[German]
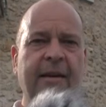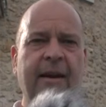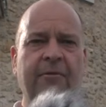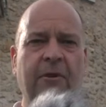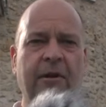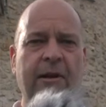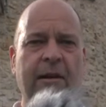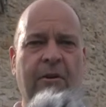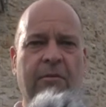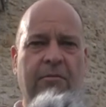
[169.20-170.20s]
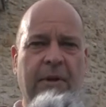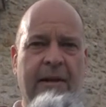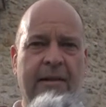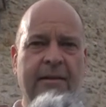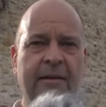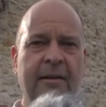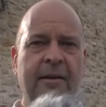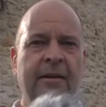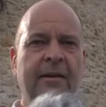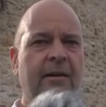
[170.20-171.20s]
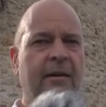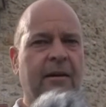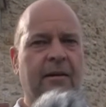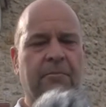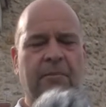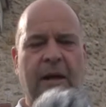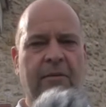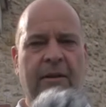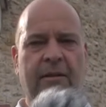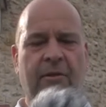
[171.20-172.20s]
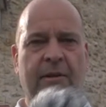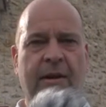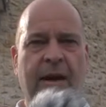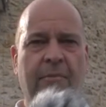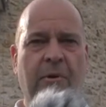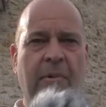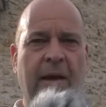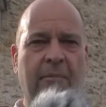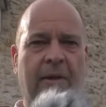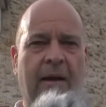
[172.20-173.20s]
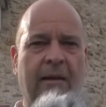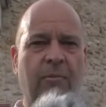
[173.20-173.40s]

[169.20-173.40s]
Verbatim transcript: Gehen freundlich aus dem Bild. Ähm, also das sollte kein Problem sein.